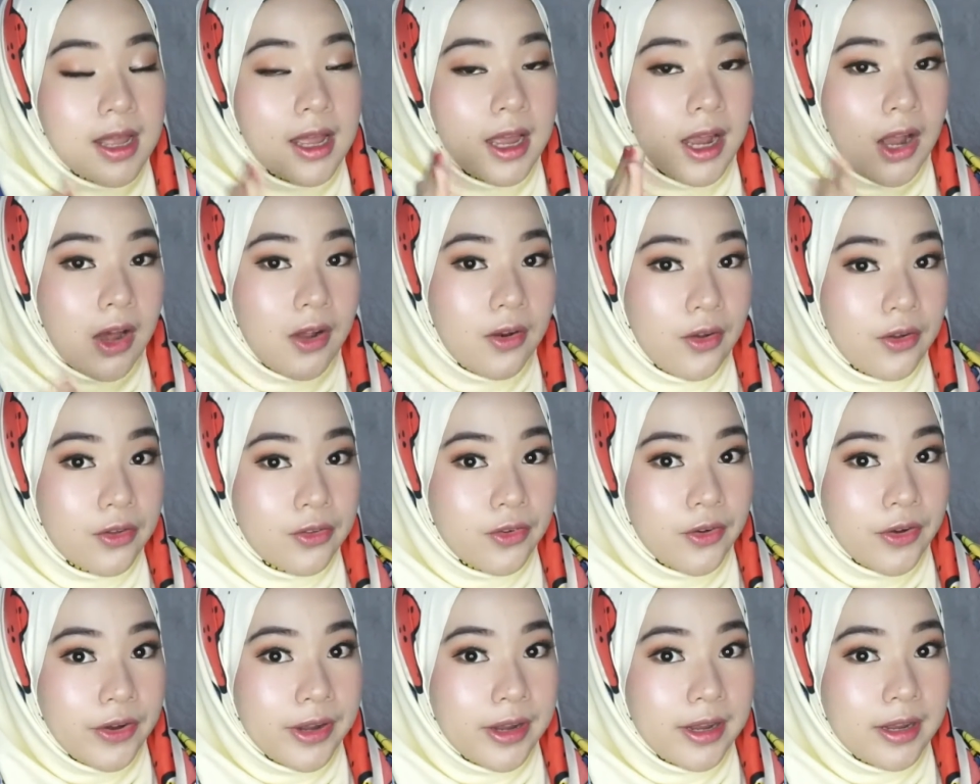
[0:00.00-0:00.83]
Kalau
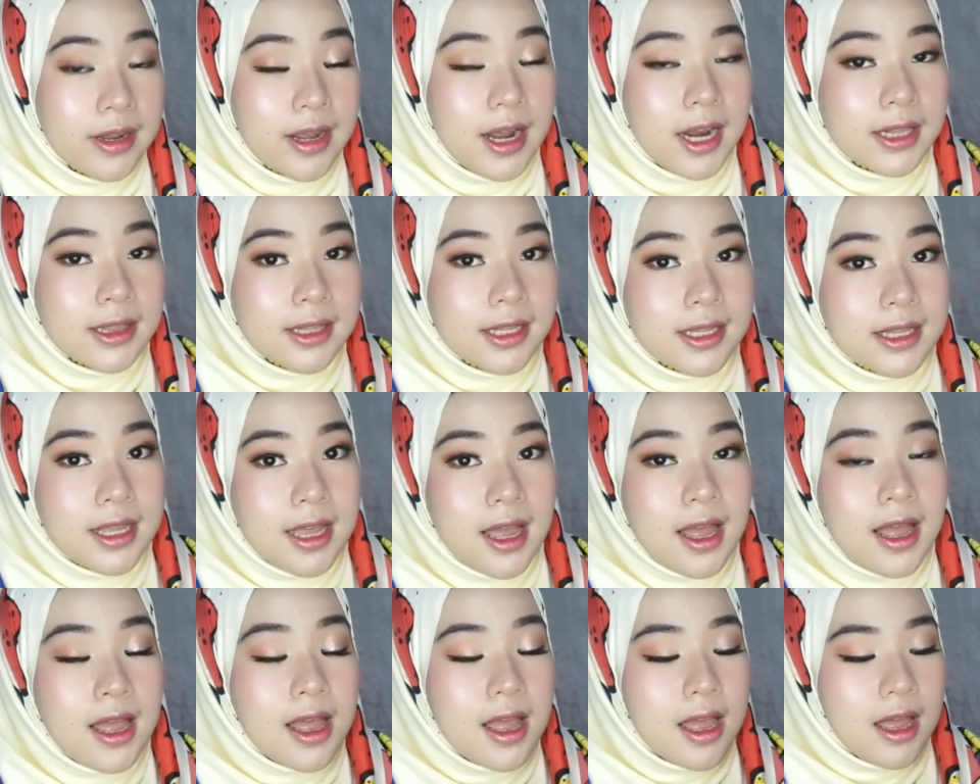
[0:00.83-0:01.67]
ongoing ini
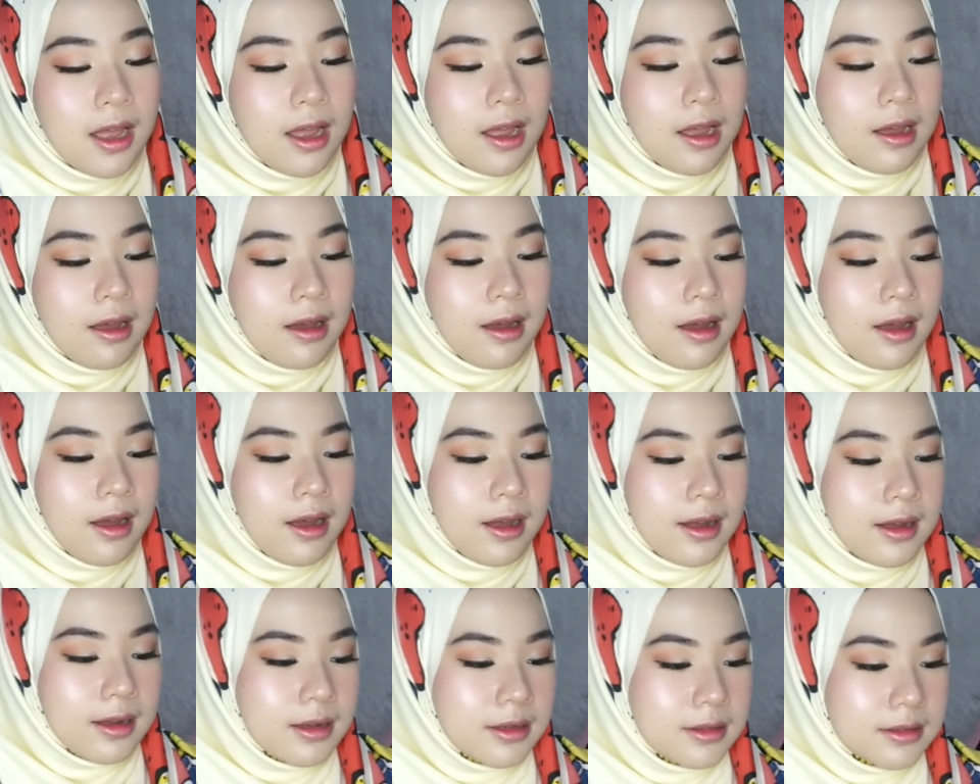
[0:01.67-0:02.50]
artinya
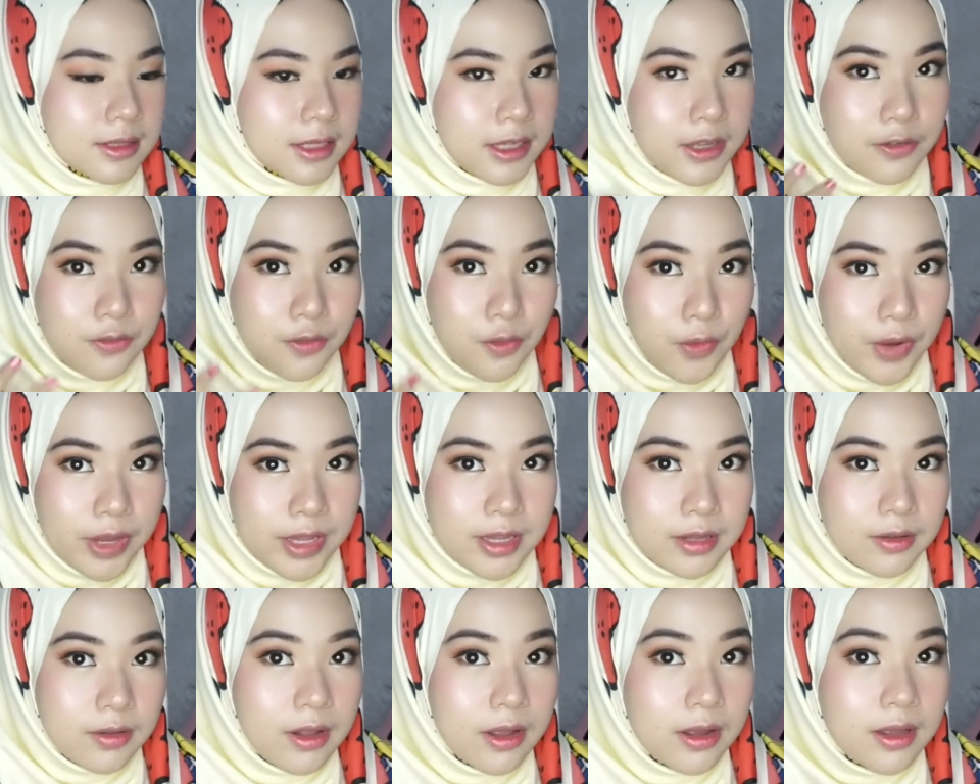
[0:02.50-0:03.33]
uh,
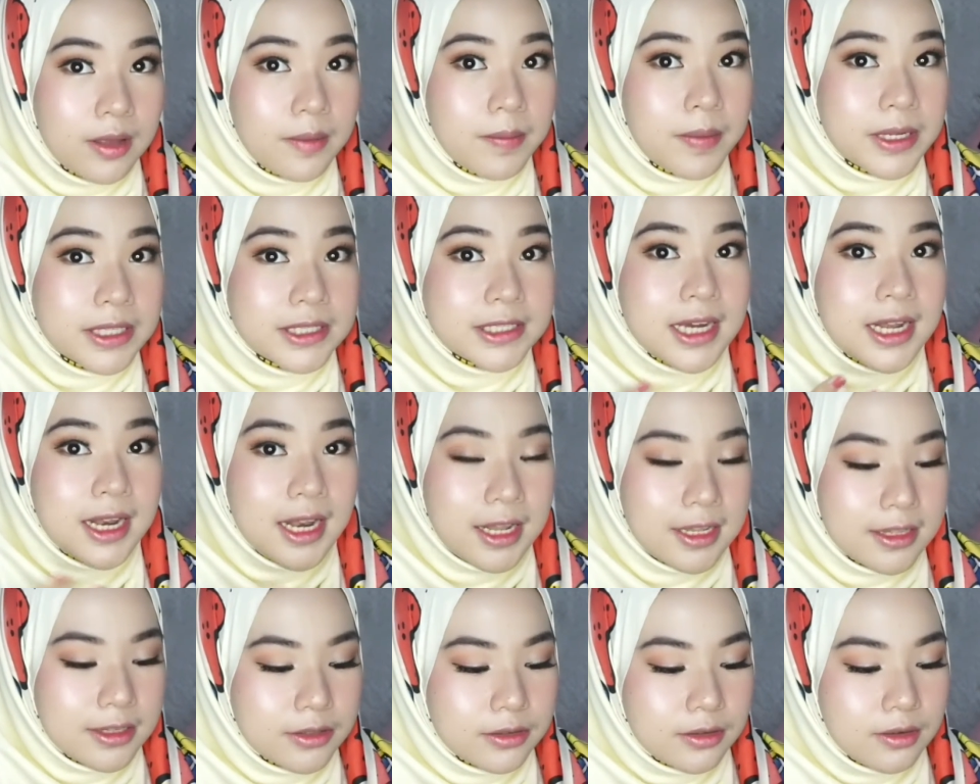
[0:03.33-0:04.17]
giveaway-nya lagi
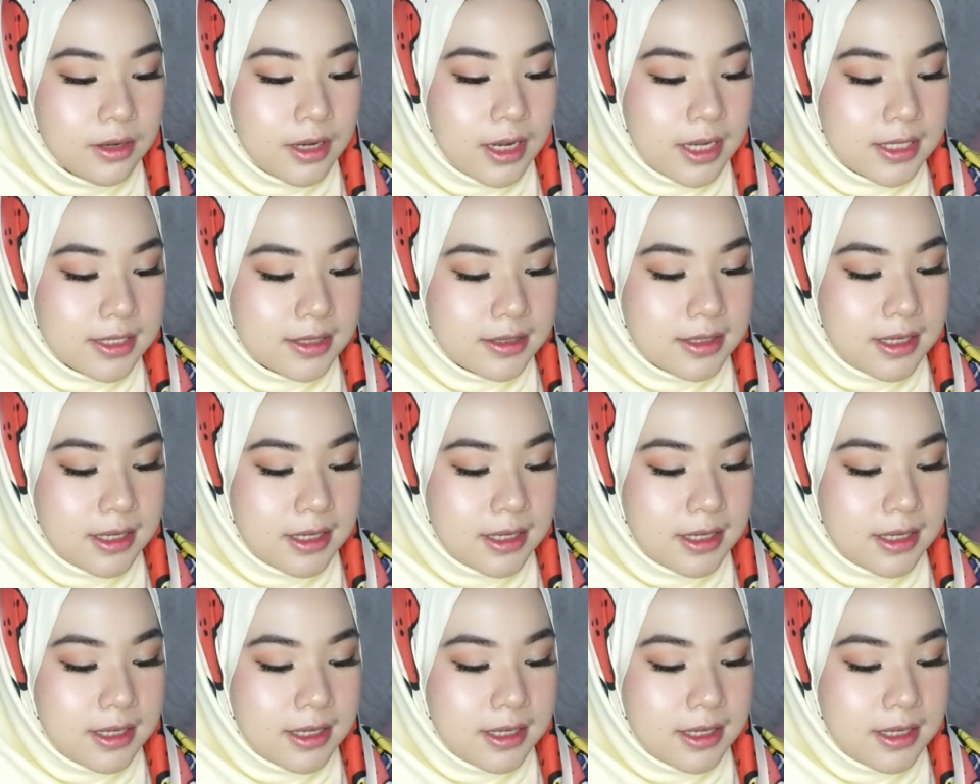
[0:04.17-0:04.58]
berjalan gitu loh guys.